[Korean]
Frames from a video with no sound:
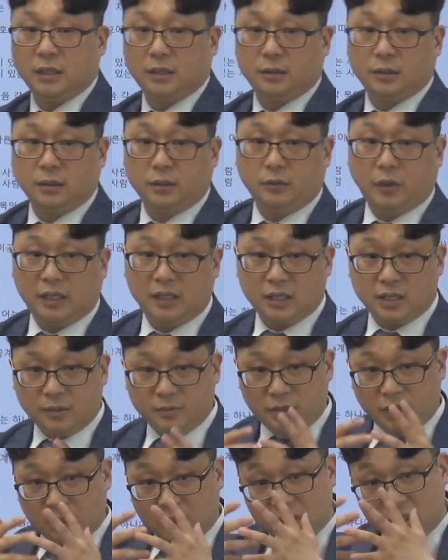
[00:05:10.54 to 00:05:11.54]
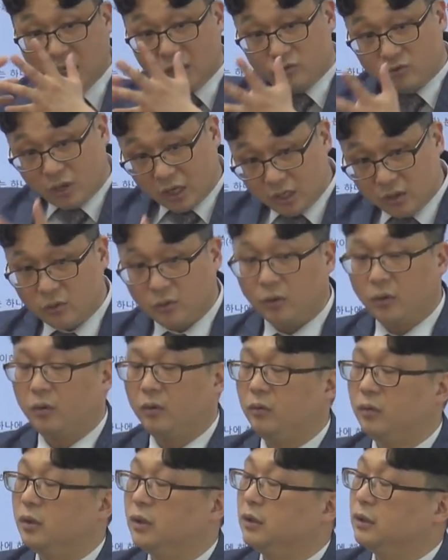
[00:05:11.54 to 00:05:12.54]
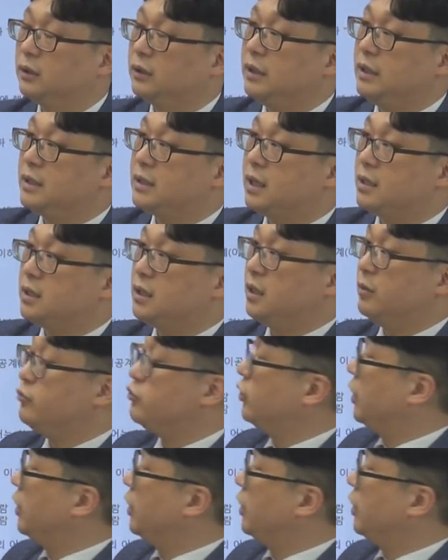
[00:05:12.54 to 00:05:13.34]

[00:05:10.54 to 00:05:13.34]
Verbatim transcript: 그 관리사 시험 응시할 수가 있고 2차 시험